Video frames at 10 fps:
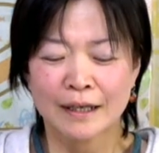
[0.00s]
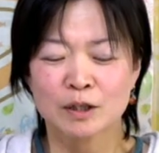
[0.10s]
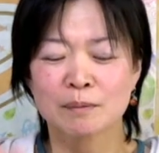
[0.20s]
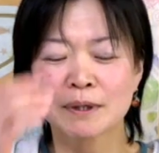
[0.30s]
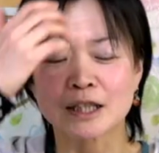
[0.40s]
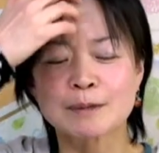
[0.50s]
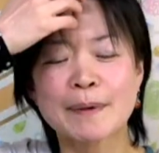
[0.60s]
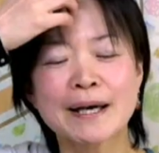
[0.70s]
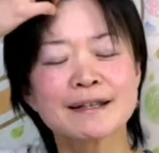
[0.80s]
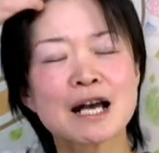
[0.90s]
えちょっと待って
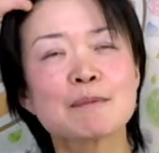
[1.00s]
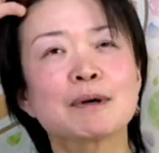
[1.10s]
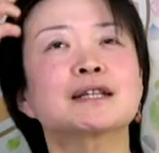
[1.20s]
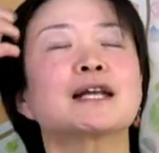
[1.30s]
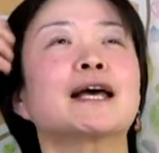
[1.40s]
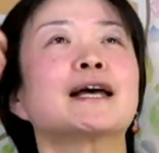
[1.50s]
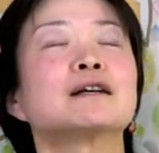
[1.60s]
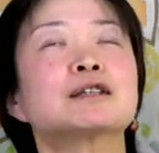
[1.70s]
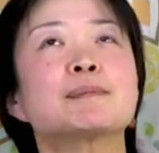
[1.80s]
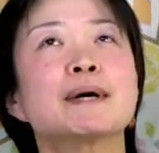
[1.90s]
スパイダーマンって
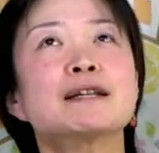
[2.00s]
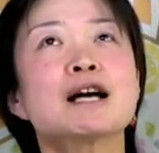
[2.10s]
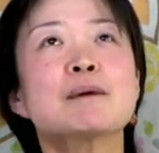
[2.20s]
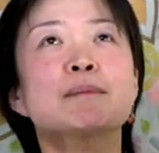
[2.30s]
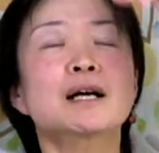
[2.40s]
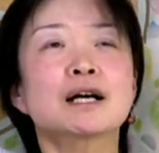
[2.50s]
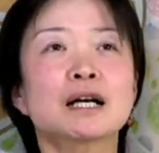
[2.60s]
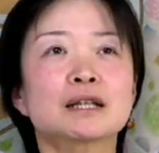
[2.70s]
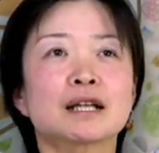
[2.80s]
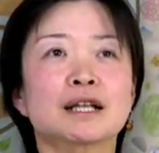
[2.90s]
スパイダーマン
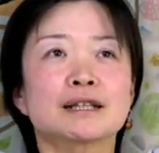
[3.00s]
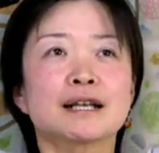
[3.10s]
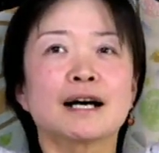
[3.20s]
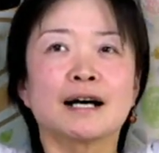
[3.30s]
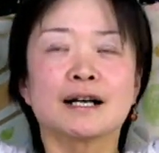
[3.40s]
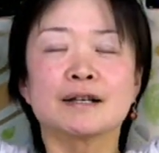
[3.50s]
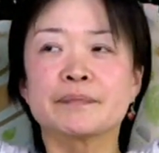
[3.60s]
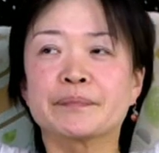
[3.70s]
飼ったらさ